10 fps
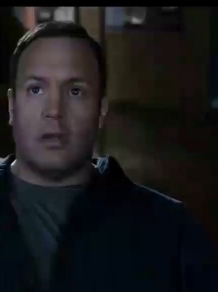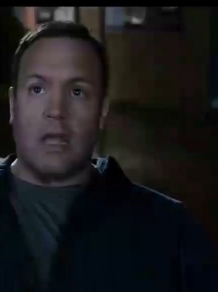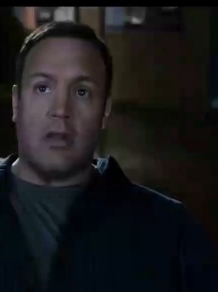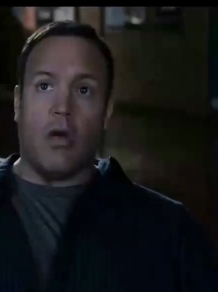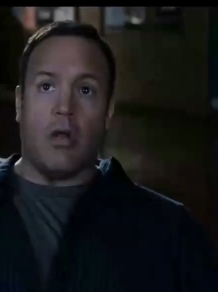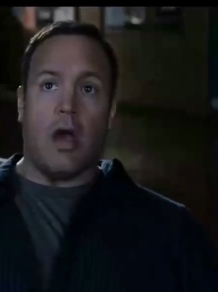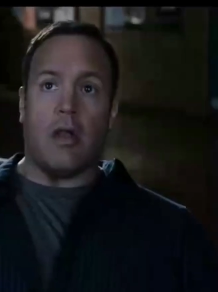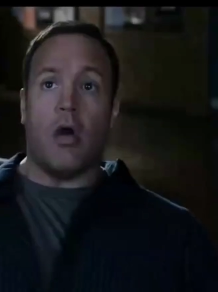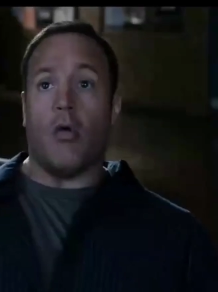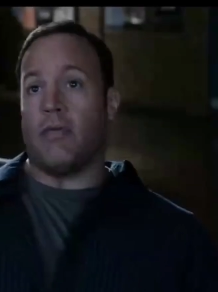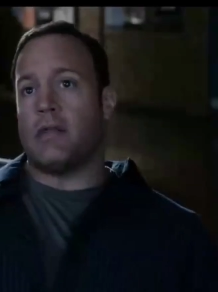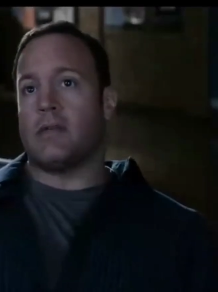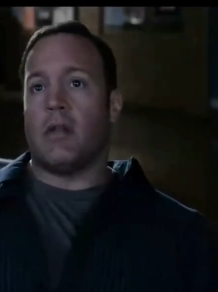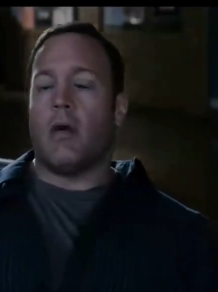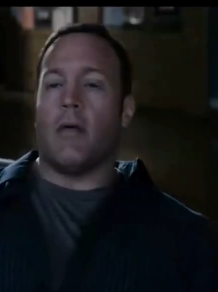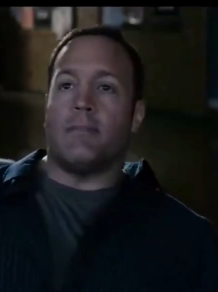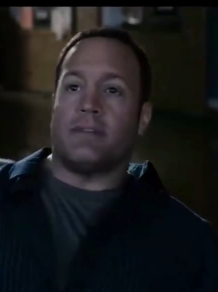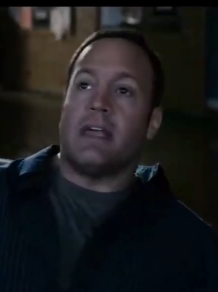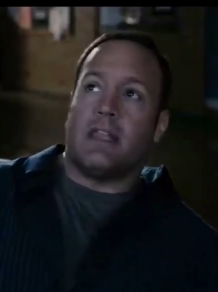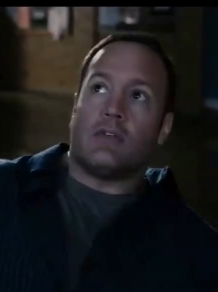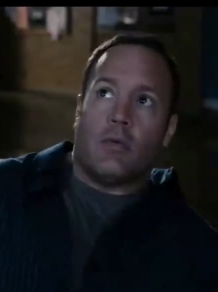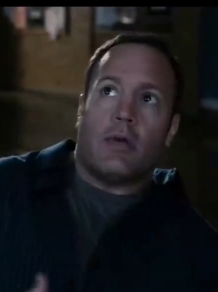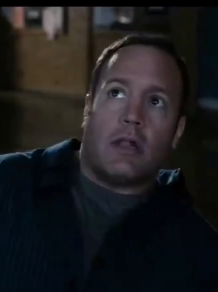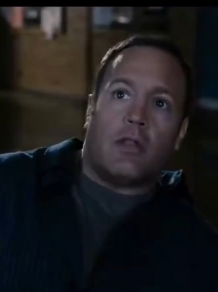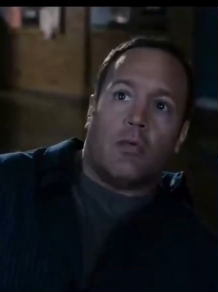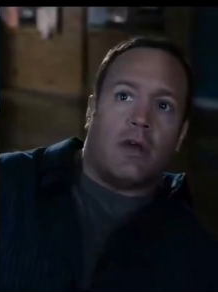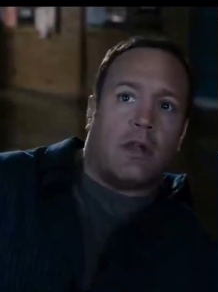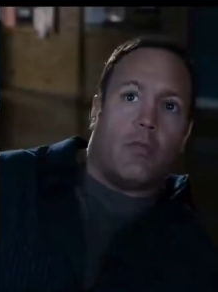科特，他使用迷你蹦床并以足